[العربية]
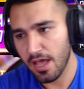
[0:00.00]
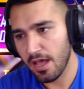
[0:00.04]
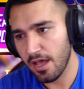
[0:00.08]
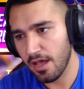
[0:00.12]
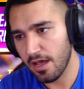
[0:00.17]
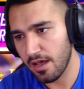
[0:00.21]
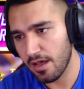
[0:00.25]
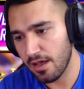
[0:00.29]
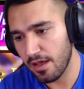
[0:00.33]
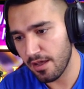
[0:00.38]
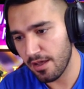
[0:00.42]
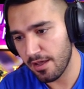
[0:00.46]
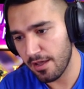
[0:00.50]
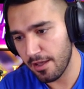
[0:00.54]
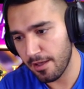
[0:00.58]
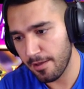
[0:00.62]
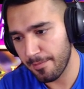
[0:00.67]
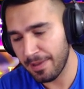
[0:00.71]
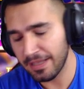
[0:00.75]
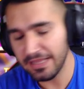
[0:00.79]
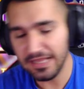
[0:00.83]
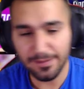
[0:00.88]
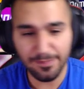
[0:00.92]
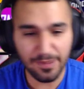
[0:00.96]
آه
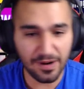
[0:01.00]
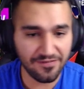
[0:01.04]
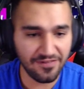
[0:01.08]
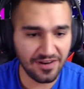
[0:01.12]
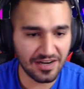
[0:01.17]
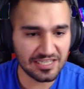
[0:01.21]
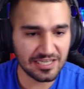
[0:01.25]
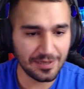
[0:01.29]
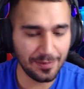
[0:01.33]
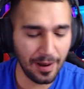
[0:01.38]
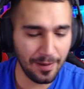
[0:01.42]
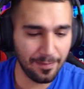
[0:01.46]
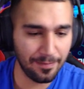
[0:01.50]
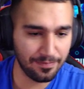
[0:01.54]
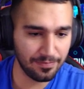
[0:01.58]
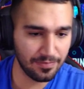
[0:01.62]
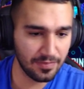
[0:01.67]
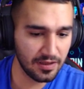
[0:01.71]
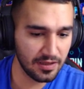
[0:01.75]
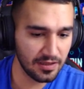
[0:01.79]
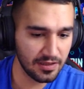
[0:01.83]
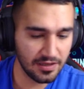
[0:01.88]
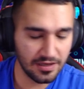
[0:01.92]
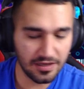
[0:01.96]
بهذا البارفان شباب
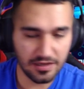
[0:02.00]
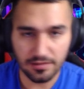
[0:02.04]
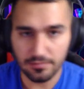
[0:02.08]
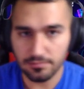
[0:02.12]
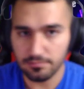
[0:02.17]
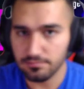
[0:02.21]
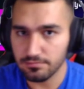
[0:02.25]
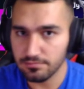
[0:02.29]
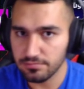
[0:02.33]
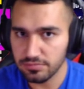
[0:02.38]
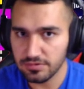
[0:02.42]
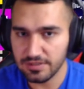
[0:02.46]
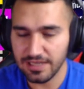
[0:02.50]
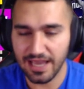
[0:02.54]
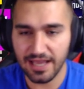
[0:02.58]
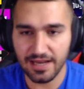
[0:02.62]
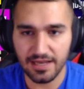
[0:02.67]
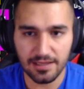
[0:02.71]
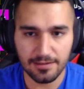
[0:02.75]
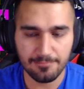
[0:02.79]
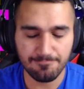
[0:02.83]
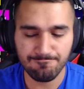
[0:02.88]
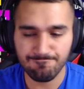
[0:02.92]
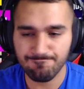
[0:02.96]

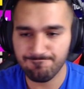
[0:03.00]
يعني